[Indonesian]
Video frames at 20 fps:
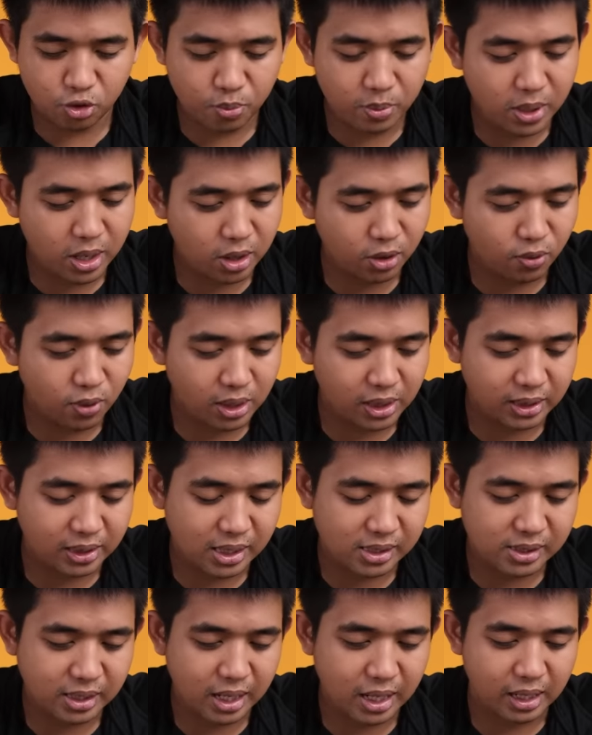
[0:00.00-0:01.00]
coba
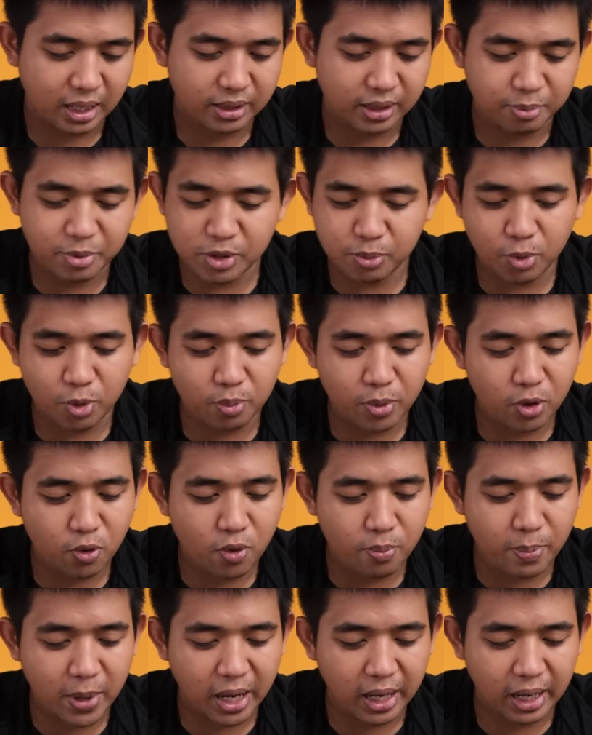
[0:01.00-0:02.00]
kualitasnya kali ya. Tapi sebelumnya
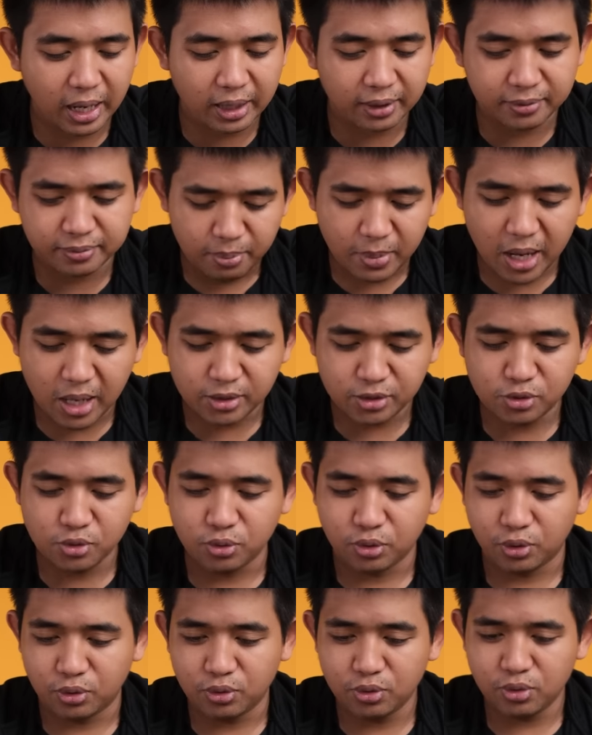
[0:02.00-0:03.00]
gue pengen bahas
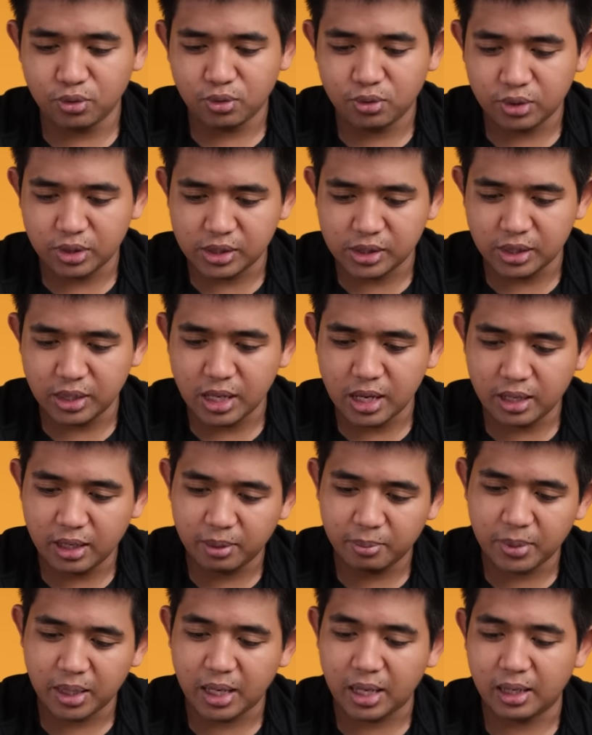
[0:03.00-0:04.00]
dulu. Di sini ada
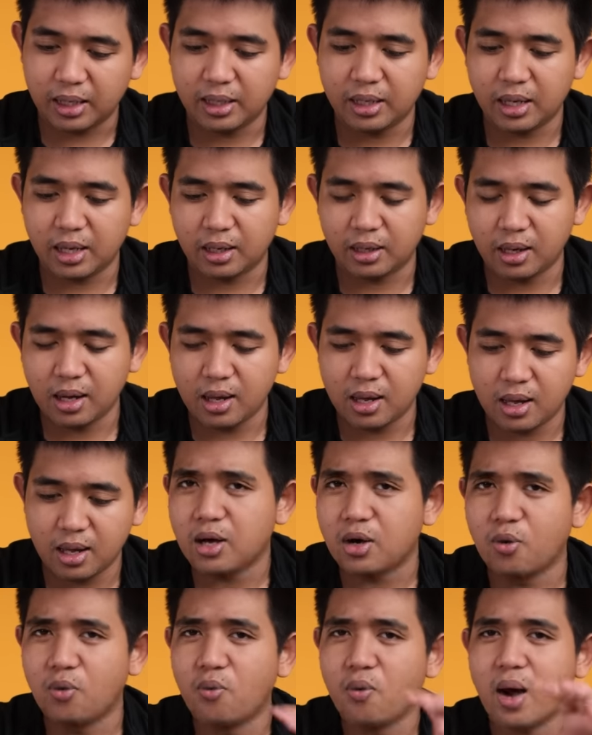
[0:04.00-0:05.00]
yang menarik karena
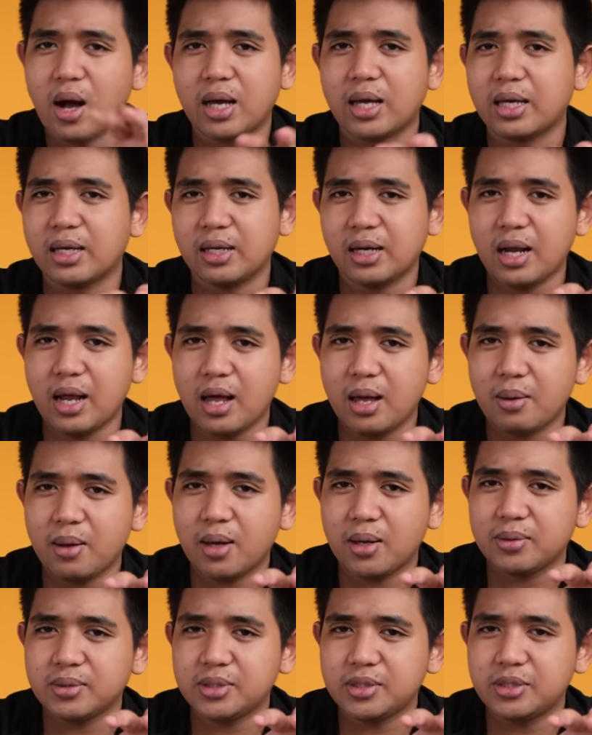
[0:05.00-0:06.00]
gue kira
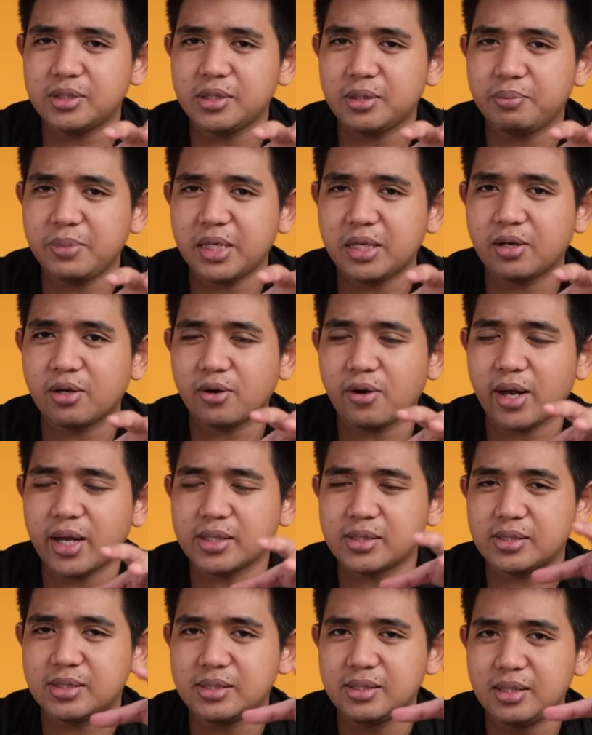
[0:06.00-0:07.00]
si micro
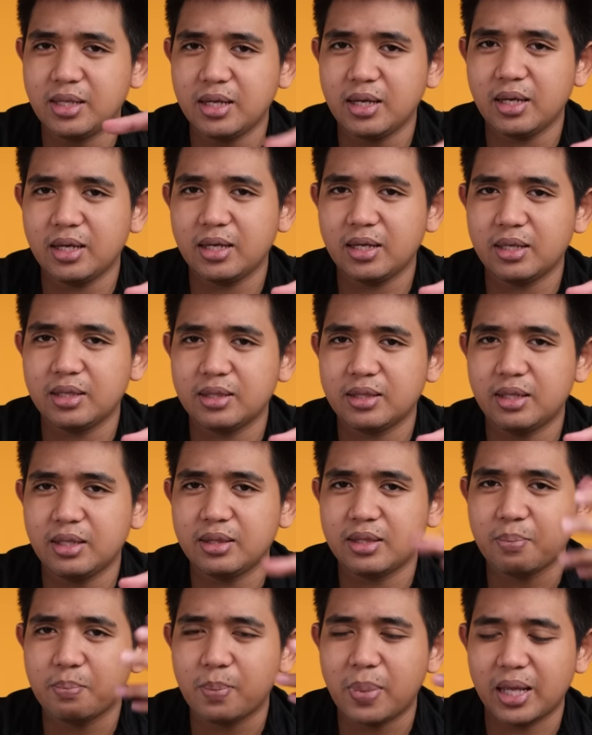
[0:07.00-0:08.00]
SD
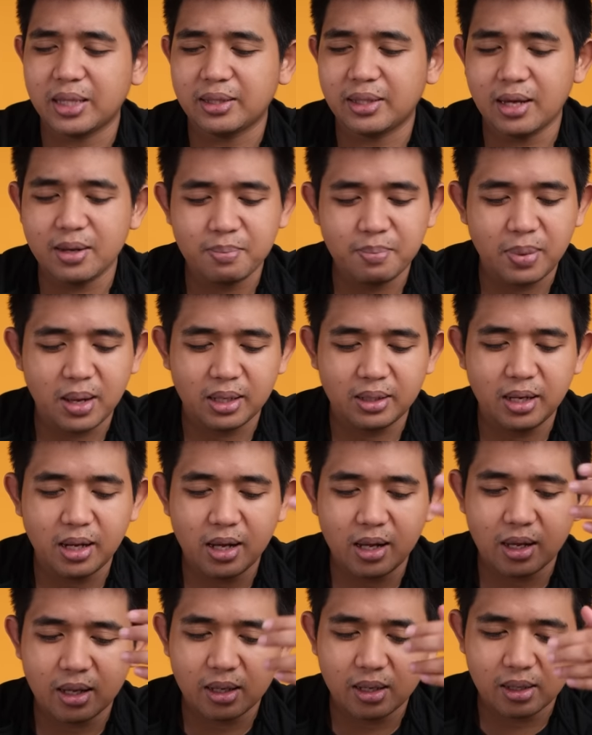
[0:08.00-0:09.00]
ditempatkan
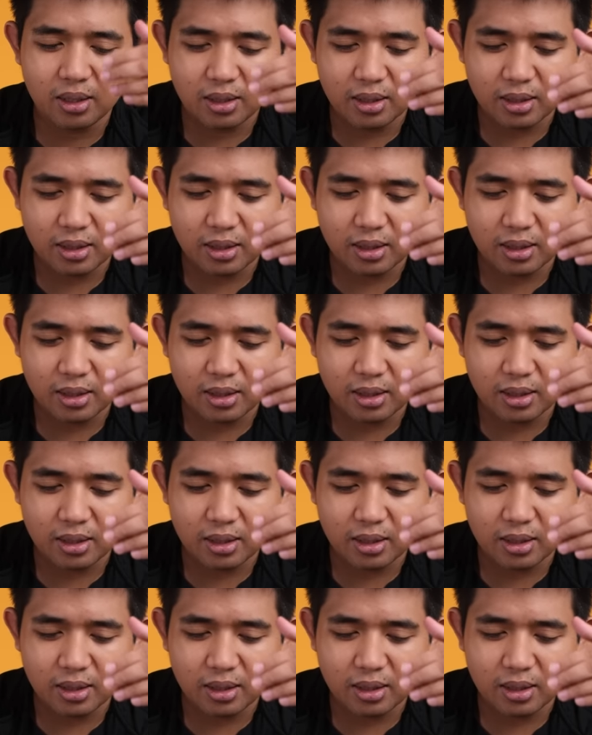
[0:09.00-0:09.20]
pada